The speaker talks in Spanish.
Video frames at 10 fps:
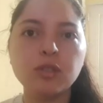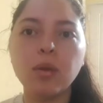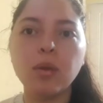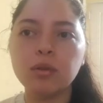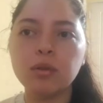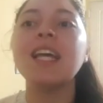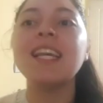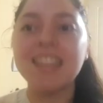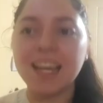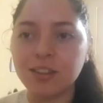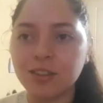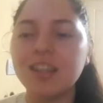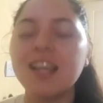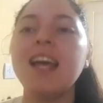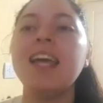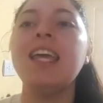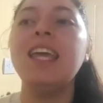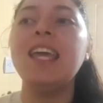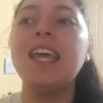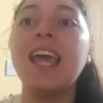exacto,
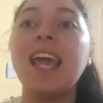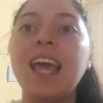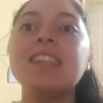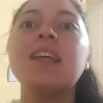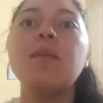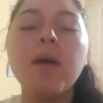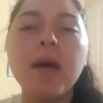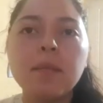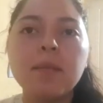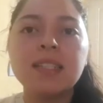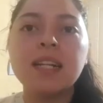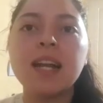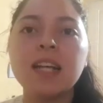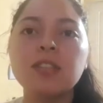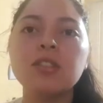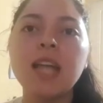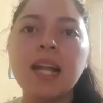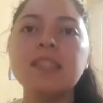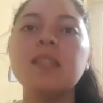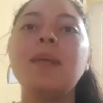que se muevan más en redes
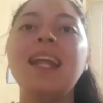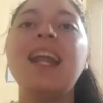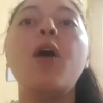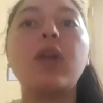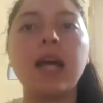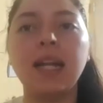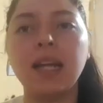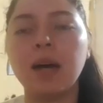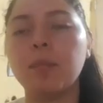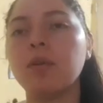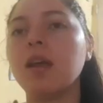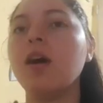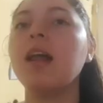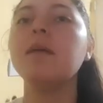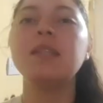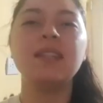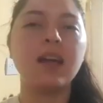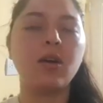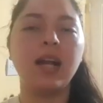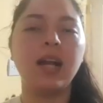sociales de manera orgánica, porque ahora viste
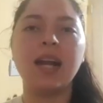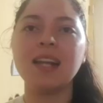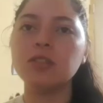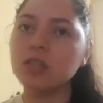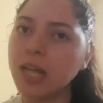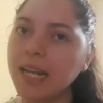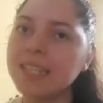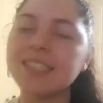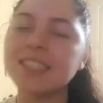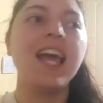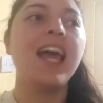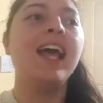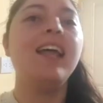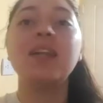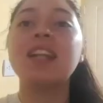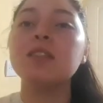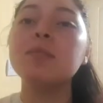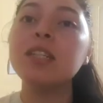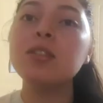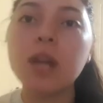que con las redes sociales mientras
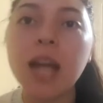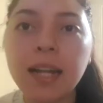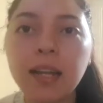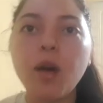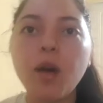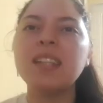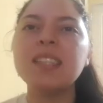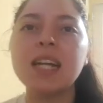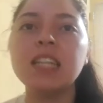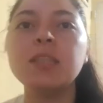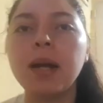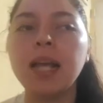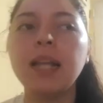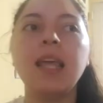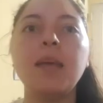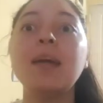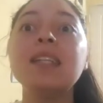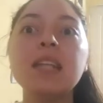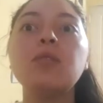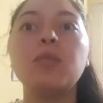más orgánico, más transparente y
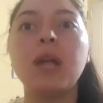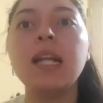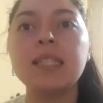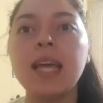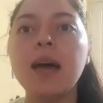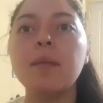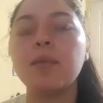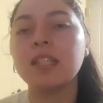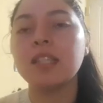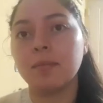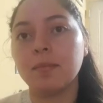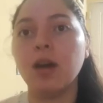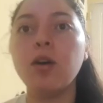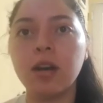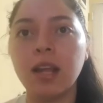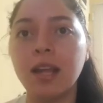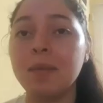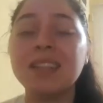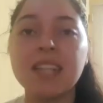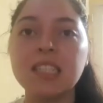más natural sea, pues mejor y
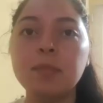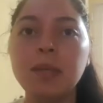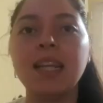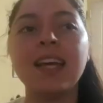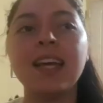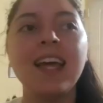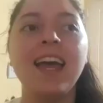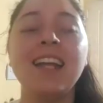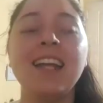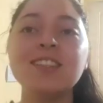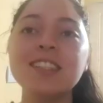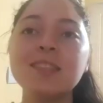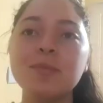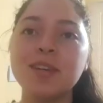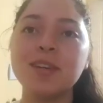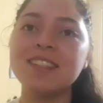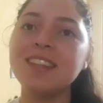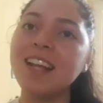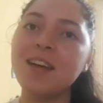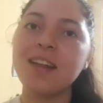más transmite. Entonces, pues
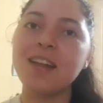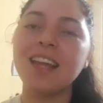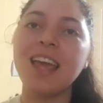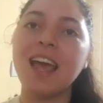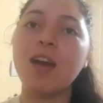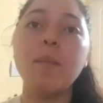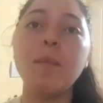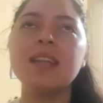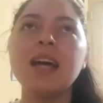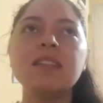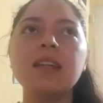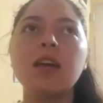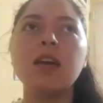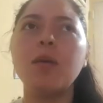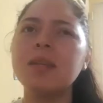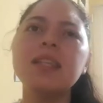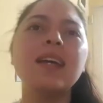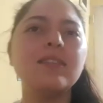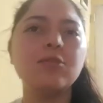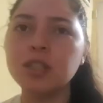sí, la verdad es que comencé hace, comencé
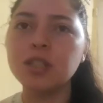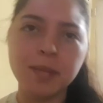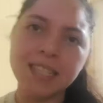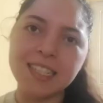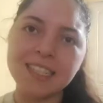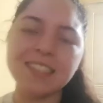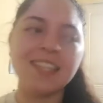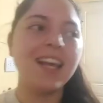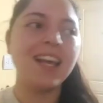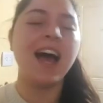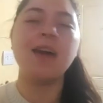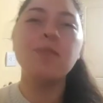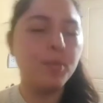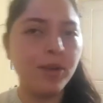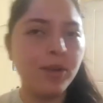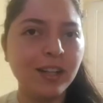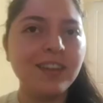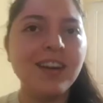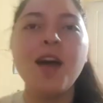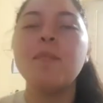hace unos meses, muy poquito,
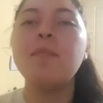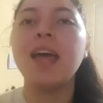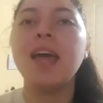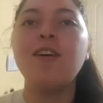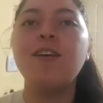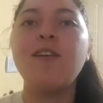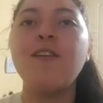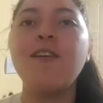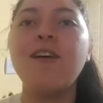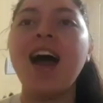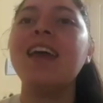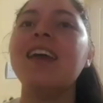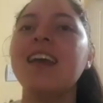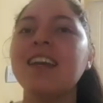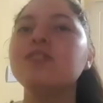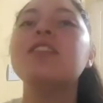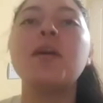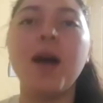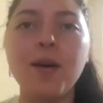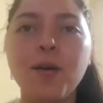pero ahí es un
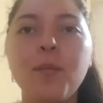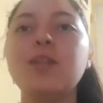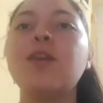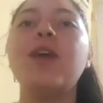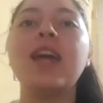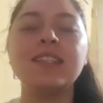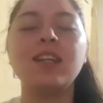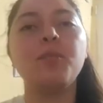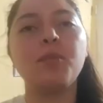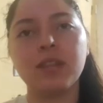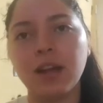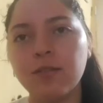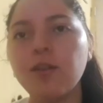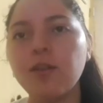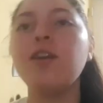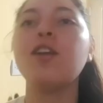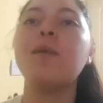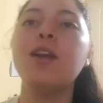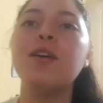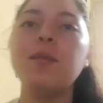trabajo, como todo, hay que hacer un portfolio,
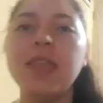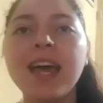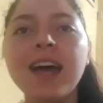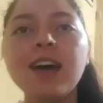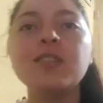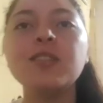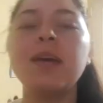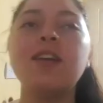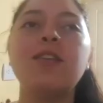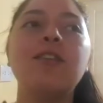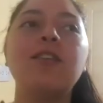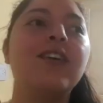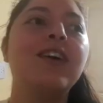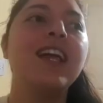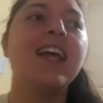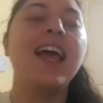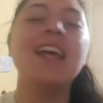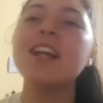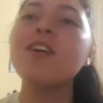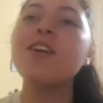varios videos, pero
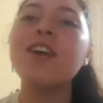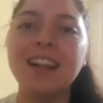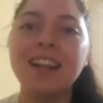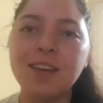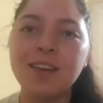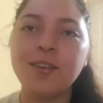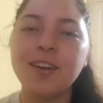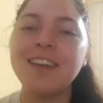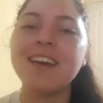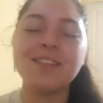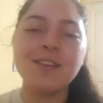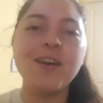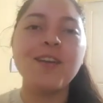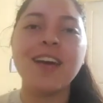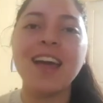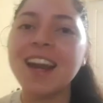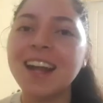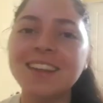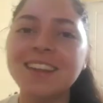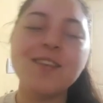es algo creativo y todo lo que es
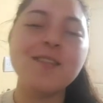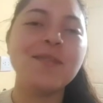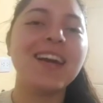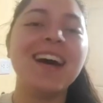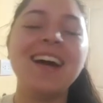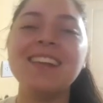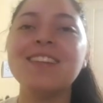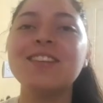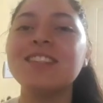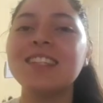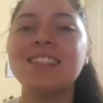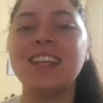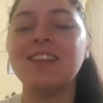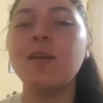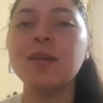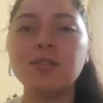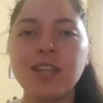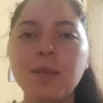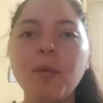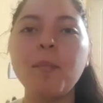creativo a mí me encanta, entonces sí, toma su
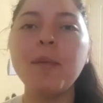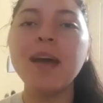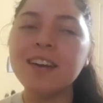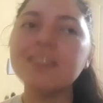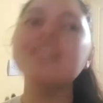tiempo, pero